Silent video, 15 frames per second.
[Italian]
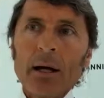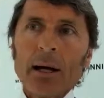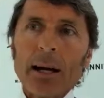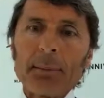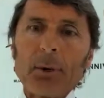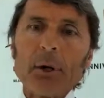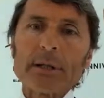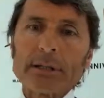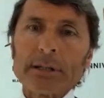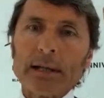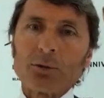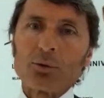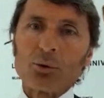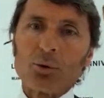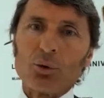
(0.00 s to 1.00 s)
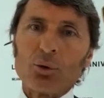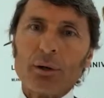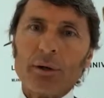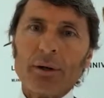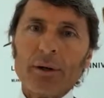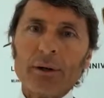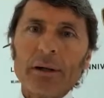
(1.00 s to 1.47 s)
e poi se tu
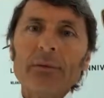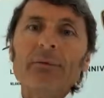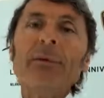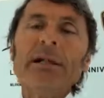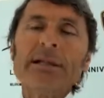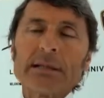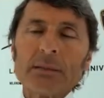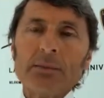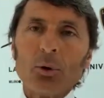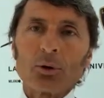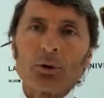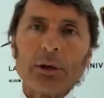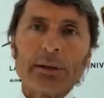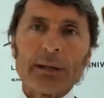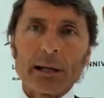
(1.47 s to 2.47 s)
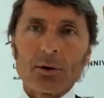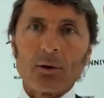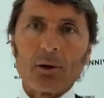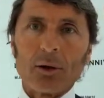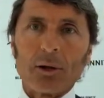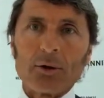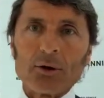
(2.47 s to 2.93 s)
investi molto in
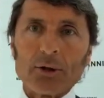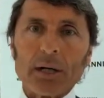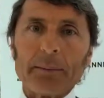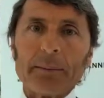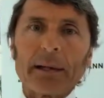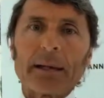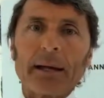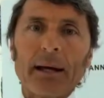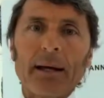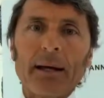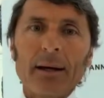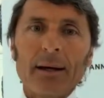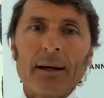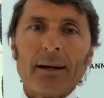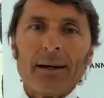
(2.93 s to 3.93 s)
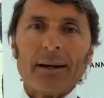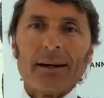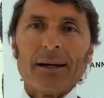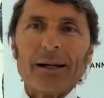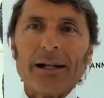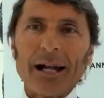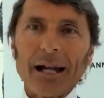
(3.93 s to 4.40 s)
tecnologia perché
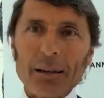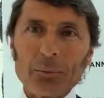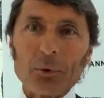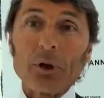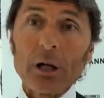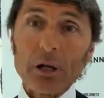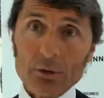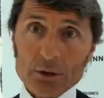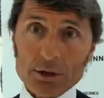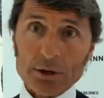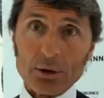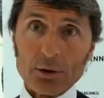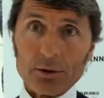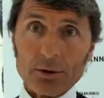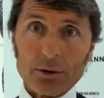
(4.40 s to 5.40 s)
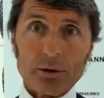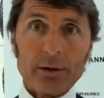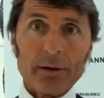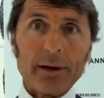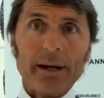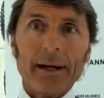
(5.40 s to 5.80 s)
la Lamborghini è un sogno